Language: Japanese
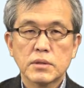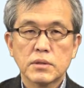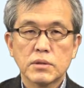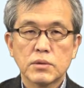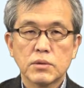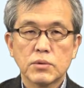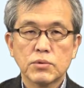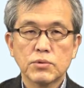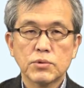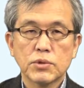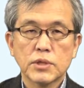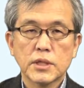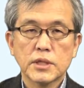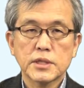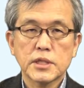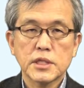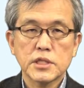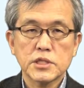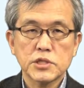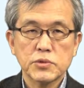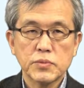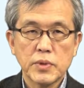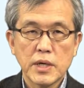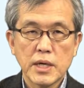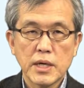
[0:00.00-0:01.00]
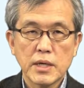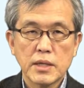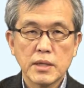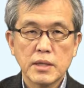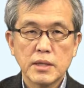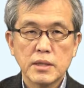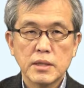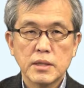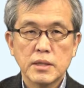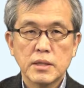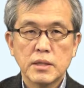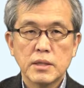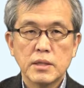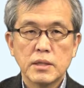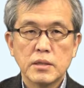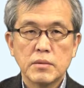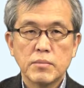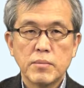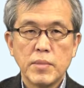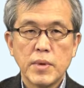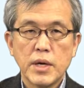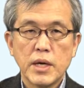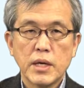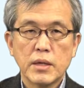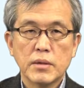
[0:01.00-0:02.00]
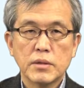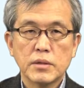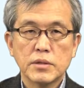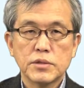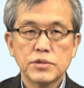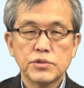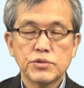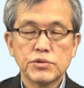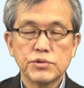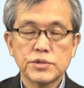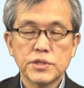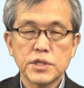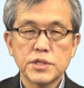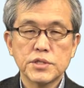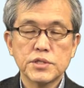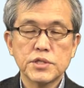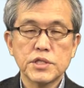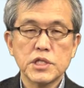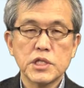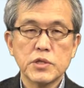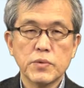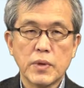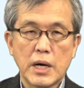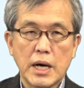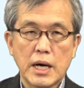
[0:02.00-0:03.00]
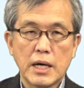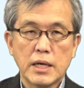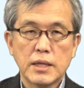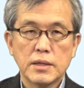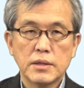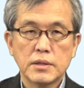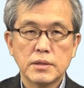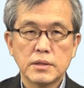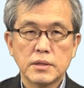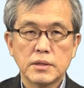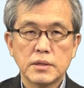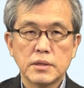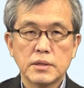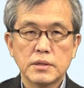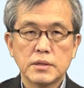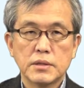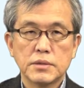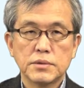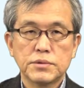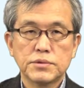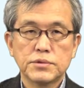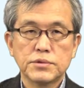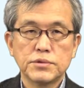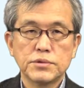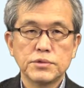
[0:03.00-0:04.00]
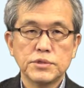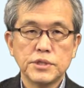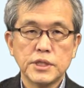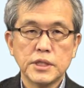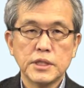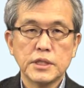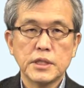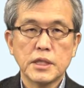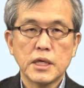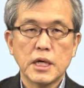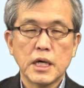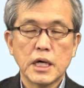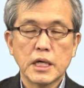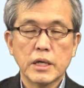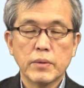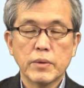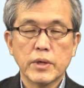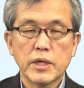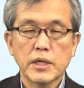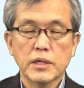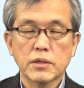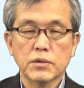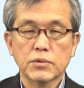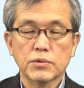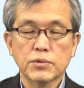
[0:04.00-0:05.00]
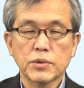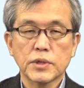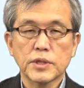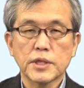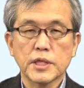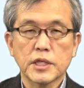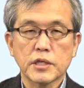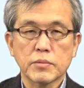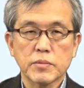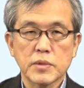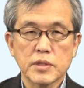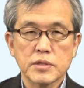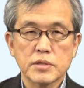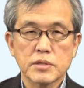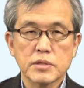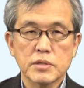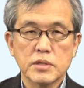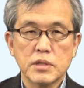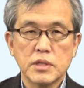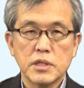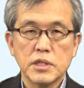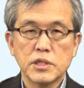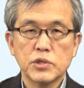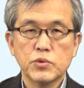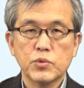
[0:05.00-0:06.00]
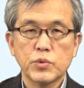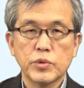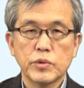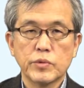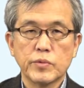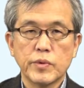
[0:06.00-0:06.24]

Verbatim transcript: この形は主節には普通に現れることができます。It will